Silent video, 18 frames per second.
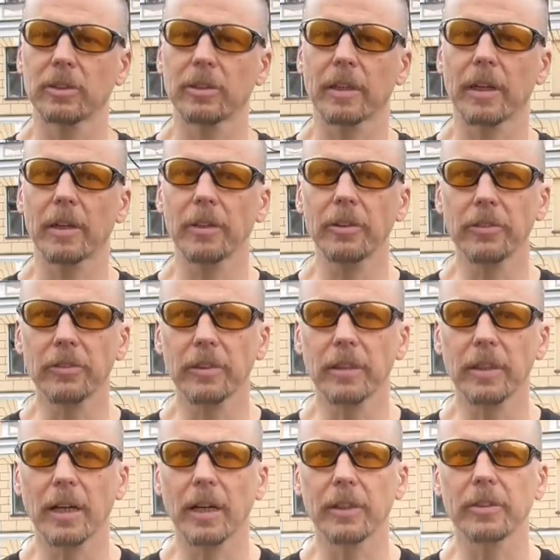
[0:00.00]

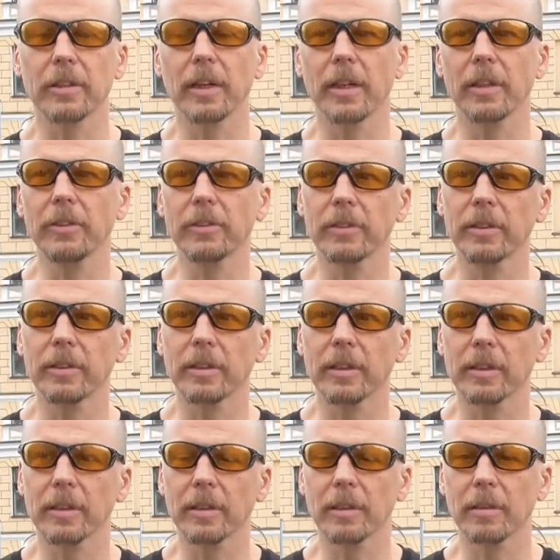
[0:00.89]
террористы, а террористы
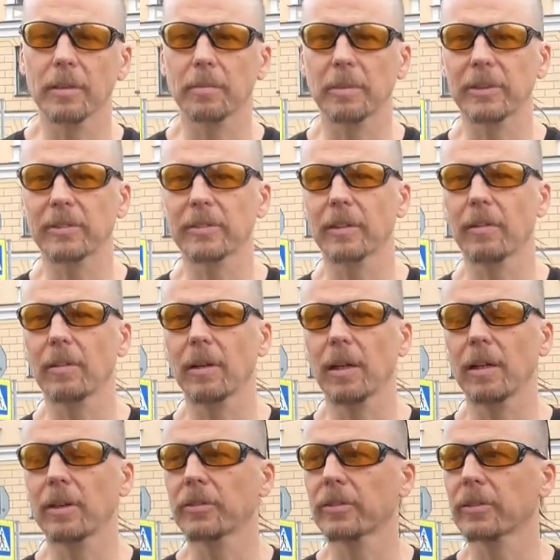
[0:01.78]
тогда
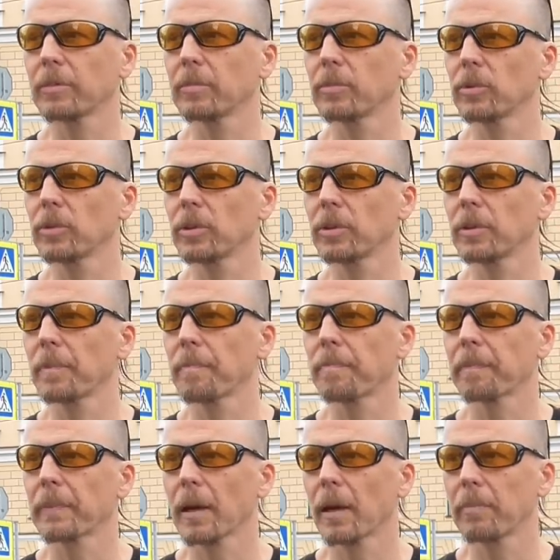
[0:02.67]
представляли собой
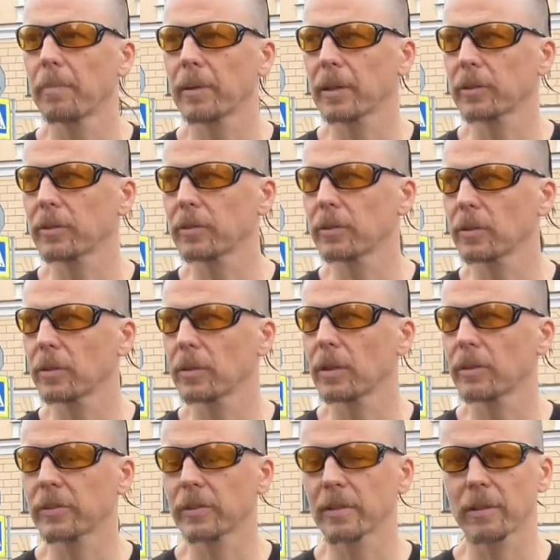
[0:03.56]

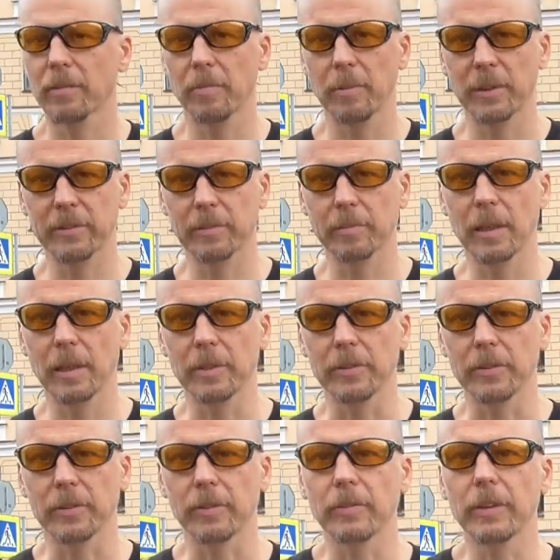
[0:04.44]
партию
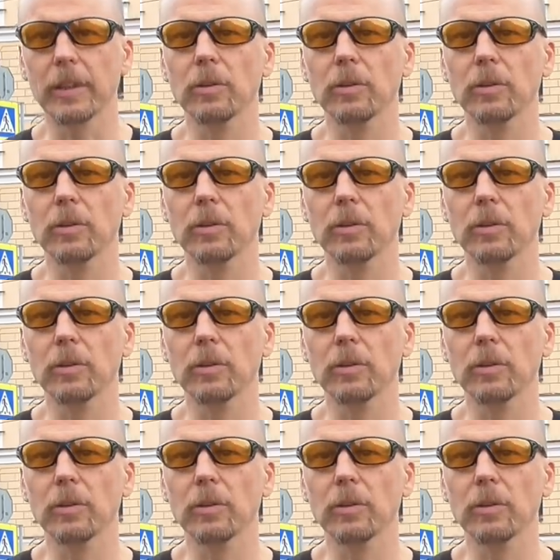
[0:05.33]
эсеров-максималистов.